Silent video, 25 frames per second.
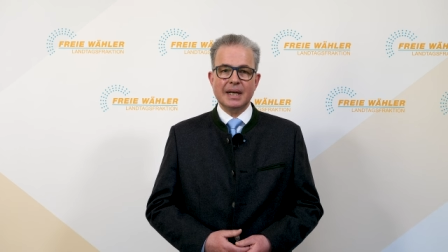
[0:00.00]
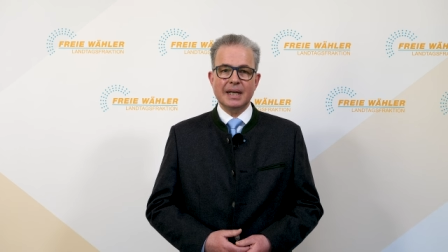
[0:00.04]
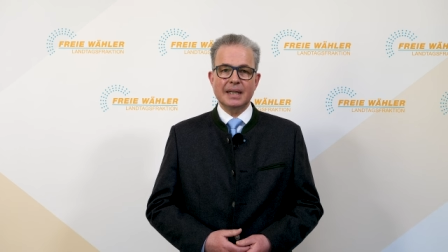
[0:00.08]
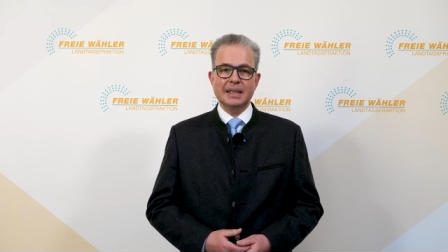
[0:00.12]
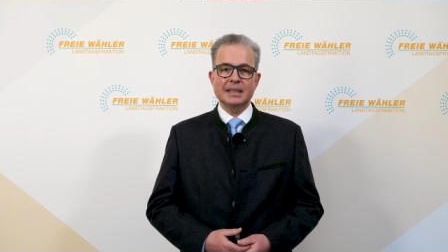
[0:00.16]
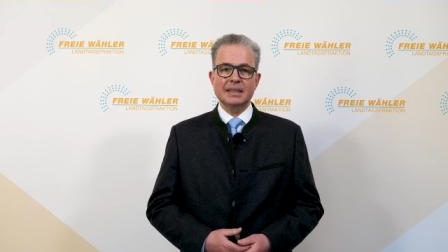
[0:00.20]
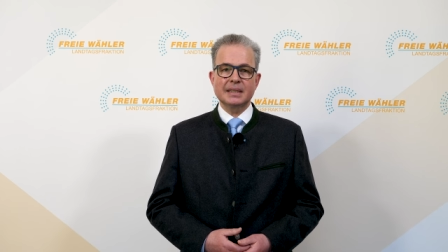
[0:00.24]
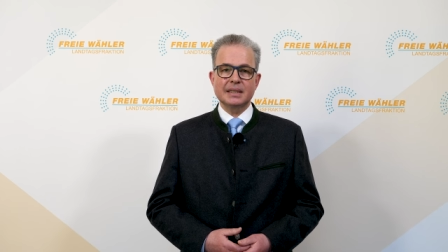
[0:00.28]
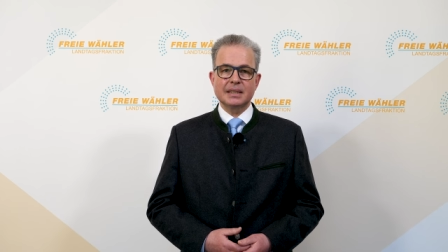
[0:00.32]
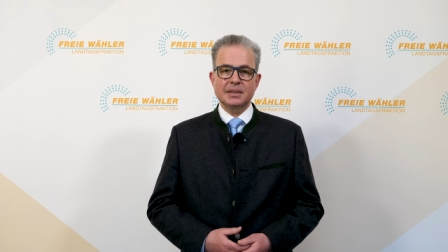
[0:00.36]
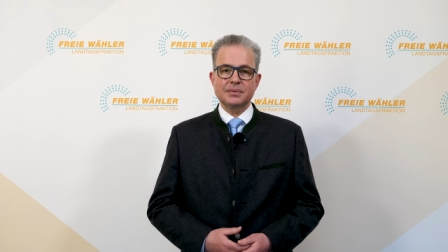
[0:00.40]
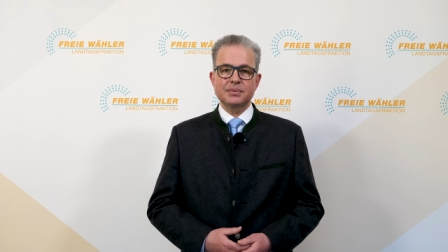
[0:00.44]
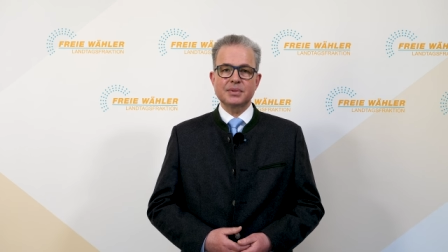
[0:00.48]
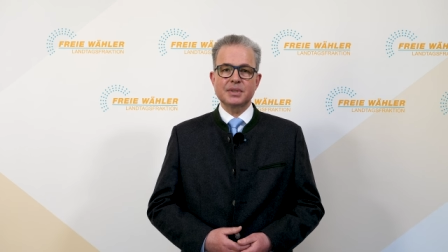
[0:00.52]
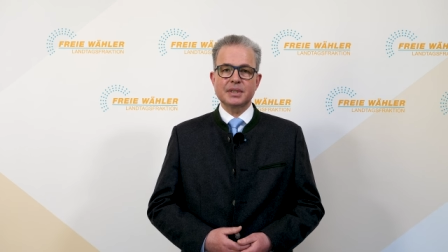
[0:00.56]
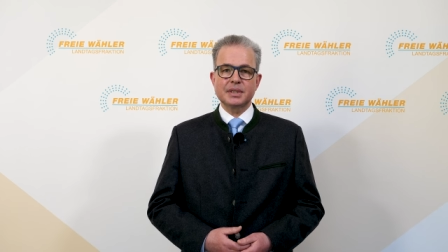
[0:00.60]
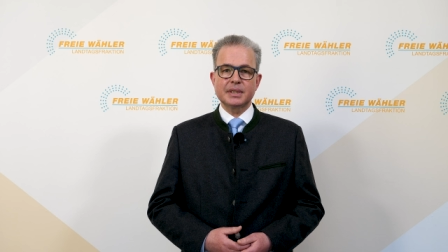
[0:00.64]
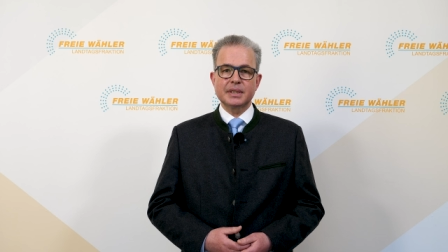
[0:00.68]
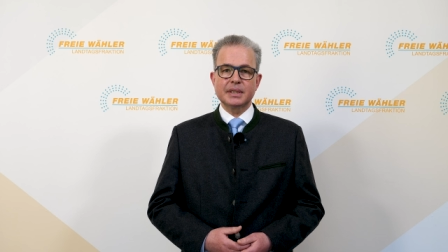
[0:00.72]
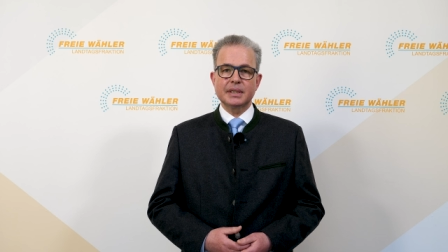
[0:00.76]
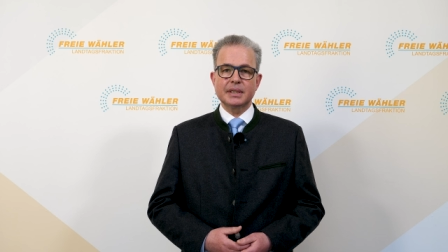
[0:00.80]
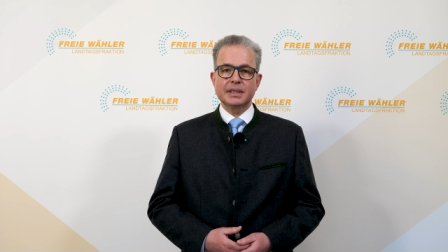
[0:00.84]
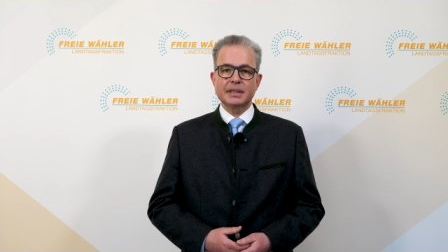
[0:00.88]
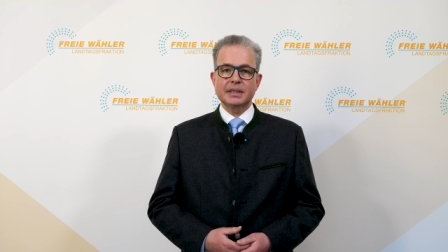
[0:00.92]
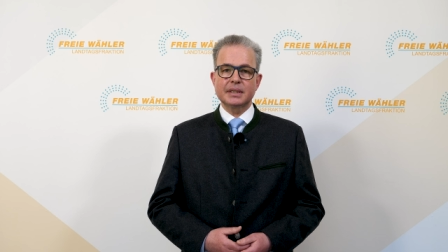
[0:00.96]

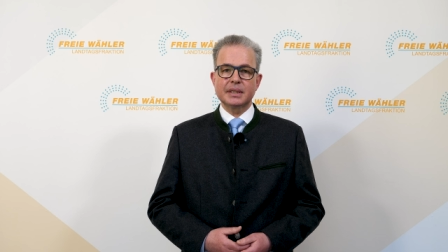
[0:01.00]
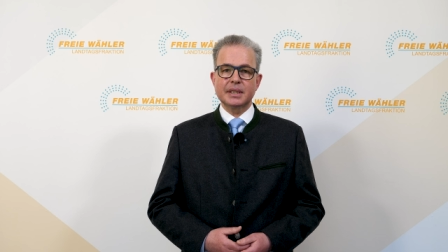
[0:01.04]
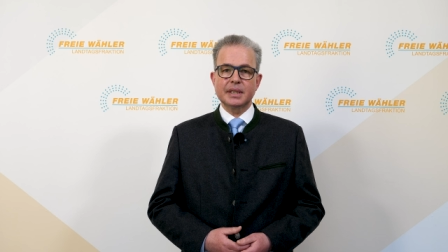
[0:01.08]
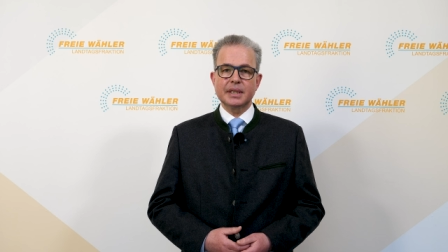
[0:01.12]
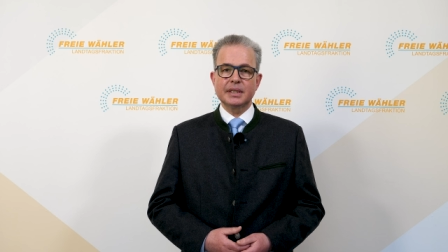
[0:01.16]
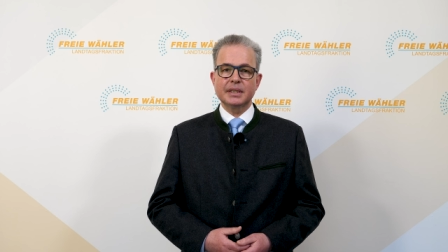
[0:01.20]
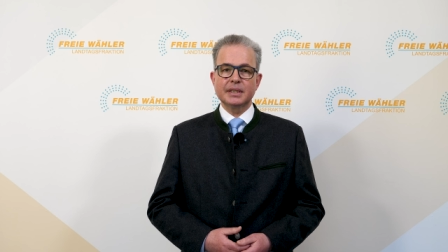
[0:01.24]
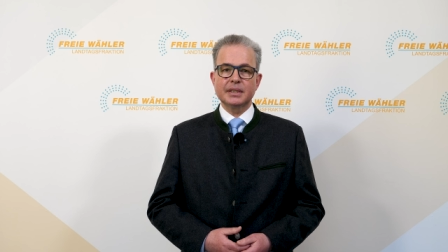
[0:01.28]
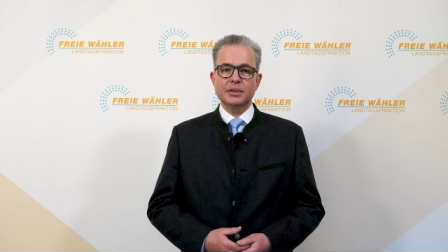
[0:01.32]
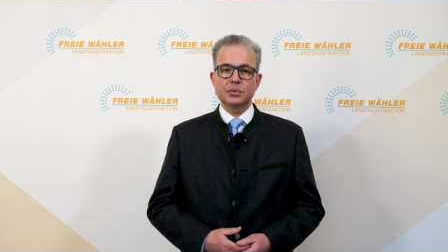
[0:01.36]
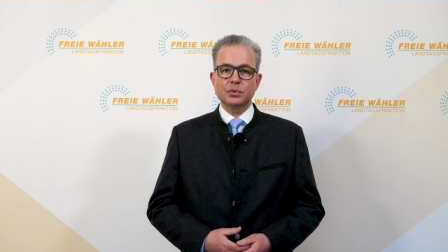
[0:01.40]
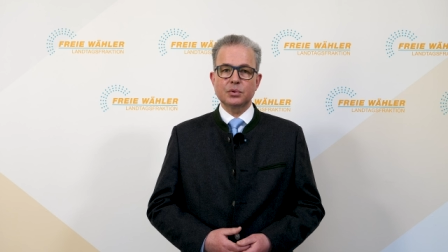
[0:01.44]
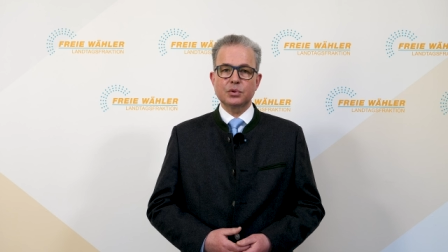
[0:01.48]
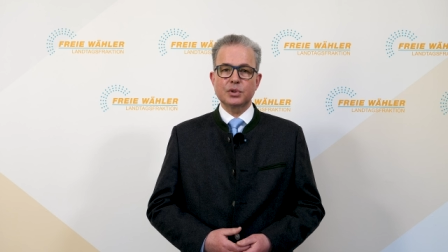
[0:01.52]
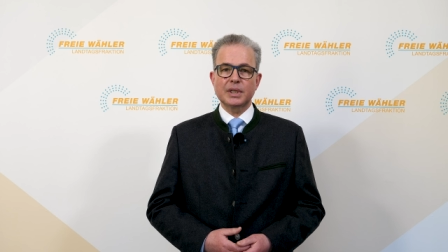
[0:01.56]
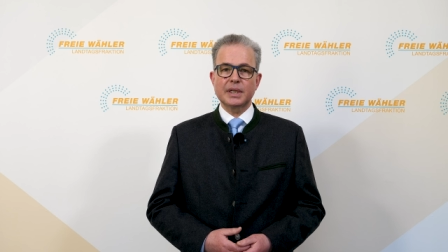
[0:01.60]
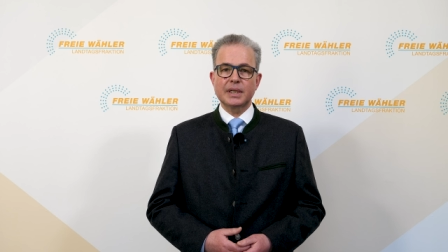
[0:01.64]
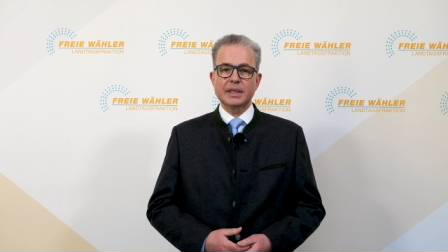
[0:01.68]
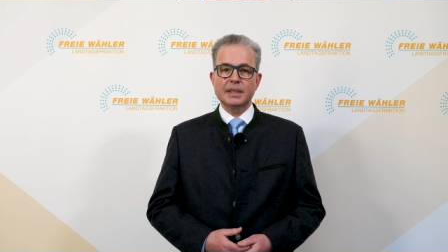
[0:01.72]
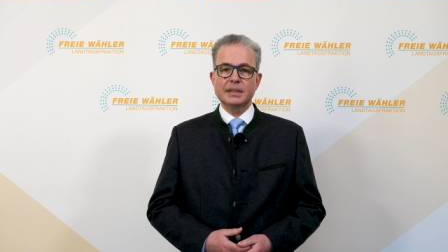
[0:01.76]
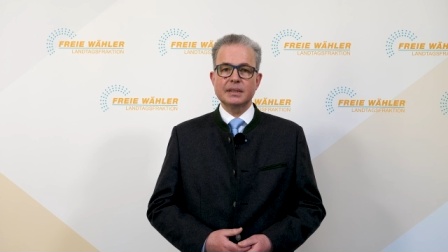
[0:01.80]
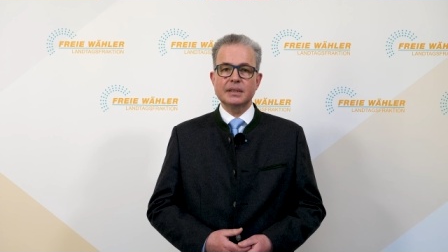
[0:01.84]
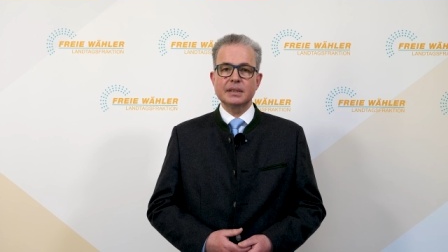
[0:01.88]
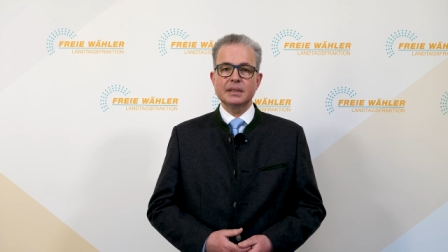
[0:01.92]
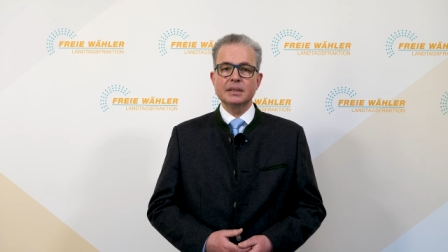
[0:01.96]
Angriffskrieg gegen die
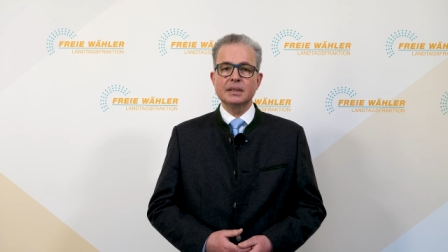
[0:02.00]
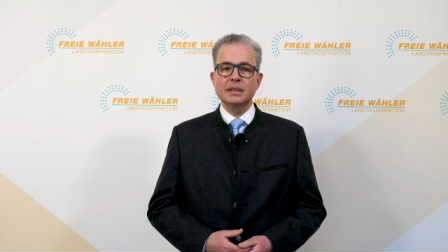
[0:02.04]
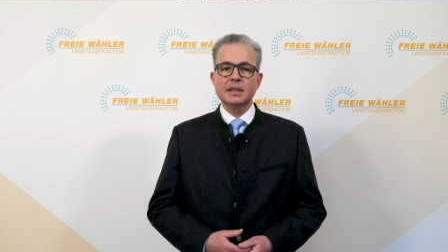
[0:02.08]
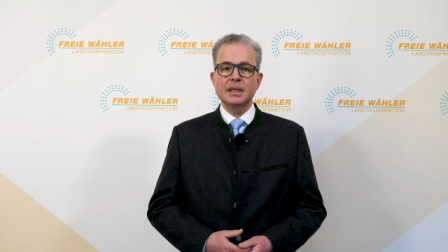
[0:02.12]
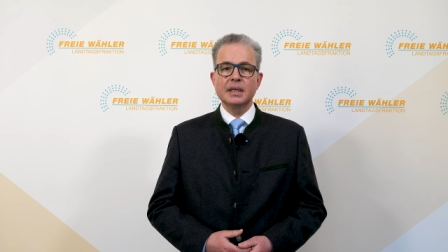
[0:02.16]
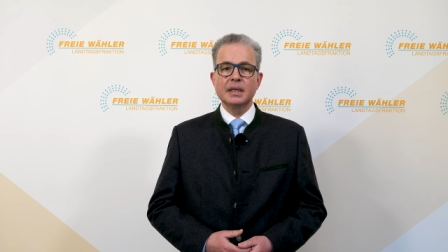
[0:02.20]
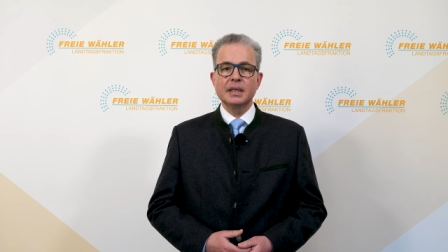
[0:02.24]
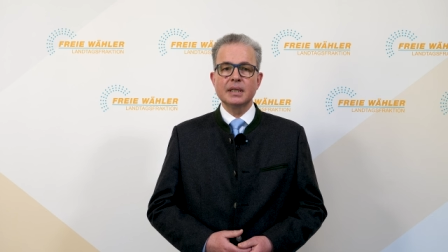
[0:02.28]
Ukraine